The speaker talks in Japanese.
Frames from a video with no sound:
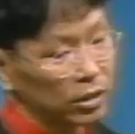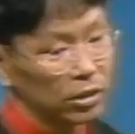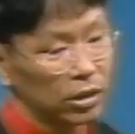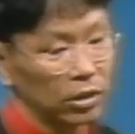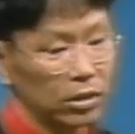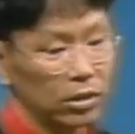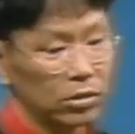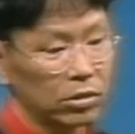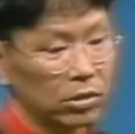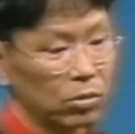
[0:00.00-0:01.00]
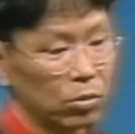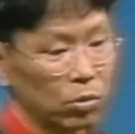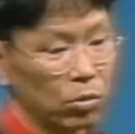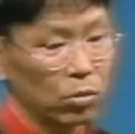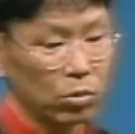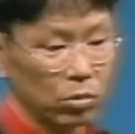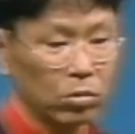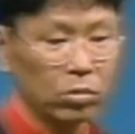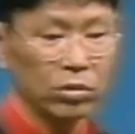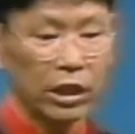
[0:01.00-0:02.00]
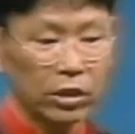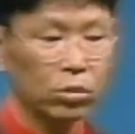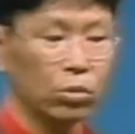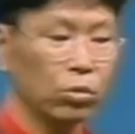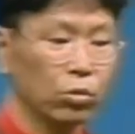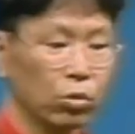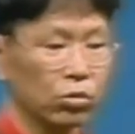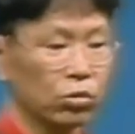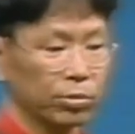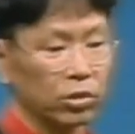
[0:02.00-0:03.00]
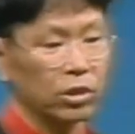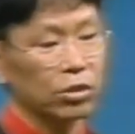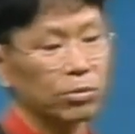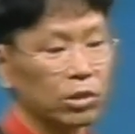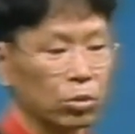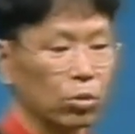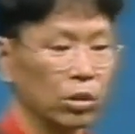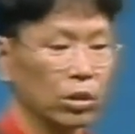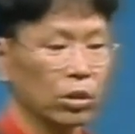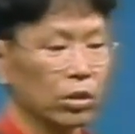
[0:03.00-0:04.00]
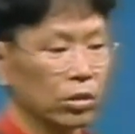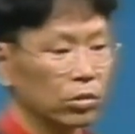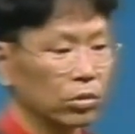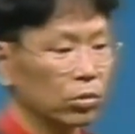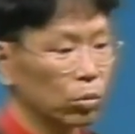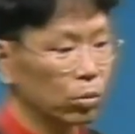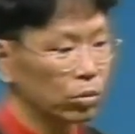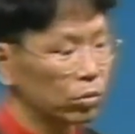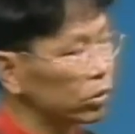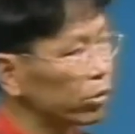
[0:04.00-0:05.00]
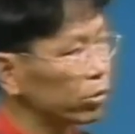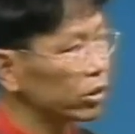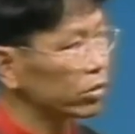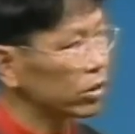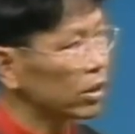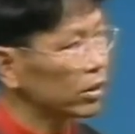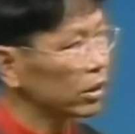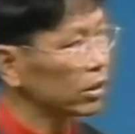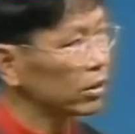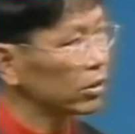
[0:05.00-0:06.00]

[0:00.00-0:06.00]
体こう内容をこう区分いたしますとどういう歌が多いんですかえ